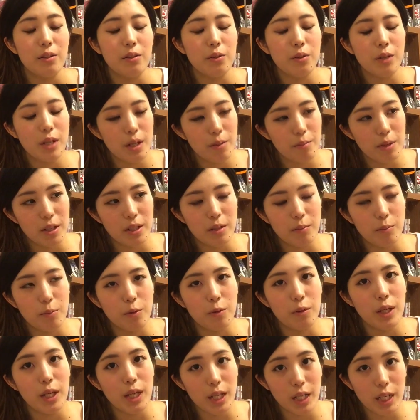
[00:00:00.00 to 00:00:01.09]
ドラマに
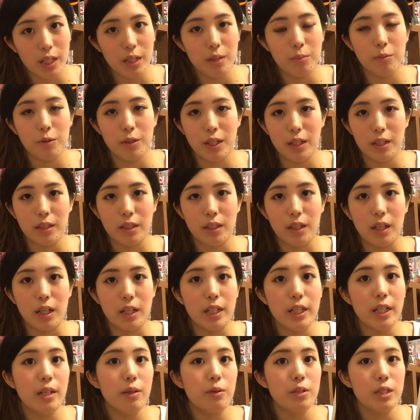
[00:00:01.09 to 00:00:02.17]
も映画にもなった
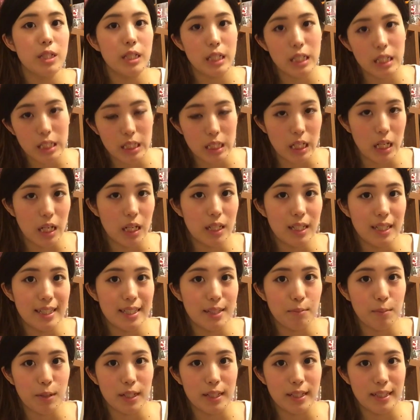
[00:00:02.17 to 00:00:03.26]
ガリレオシリーズが
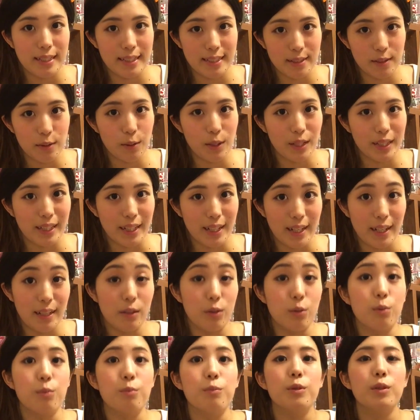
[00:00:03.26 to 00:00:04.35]
一番認知度が高い
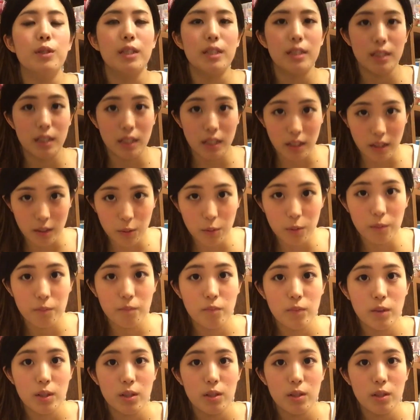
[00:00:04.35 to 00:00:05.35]
と思うんですけれど、